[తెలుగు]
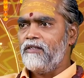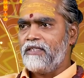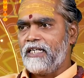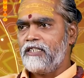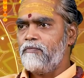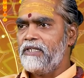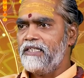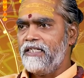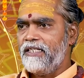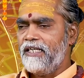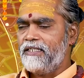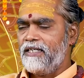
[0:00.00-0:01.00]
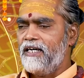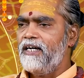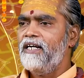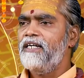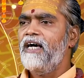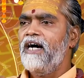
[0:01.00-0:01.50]
దాత ప్రతిహేత
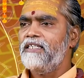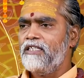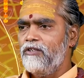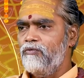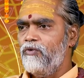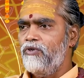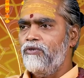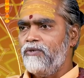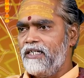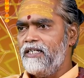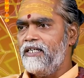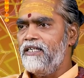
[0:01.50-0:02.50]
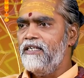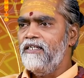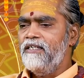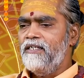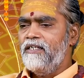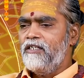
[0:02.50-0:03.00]
అంటే అతను వరుడు అంటే
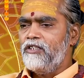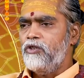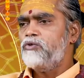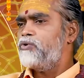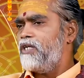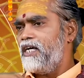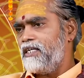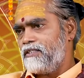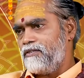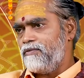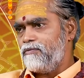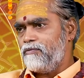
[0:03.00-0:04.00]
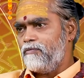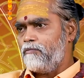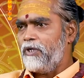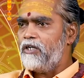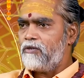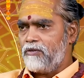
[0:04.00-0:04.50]
తీసుకునే అతను
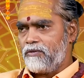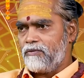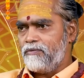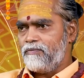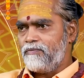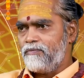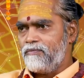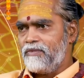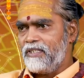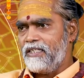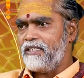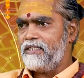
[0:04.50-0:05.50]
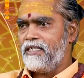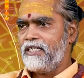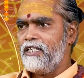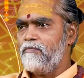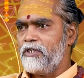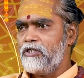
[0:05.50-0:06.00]
పెళ్ళి కొడుకు
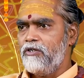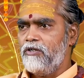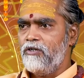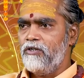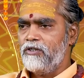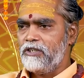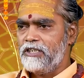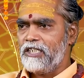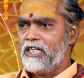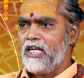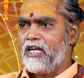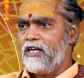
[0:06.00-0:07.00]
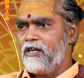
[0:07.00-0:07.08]
ఇద్దరికి మధ్యలో చిన్న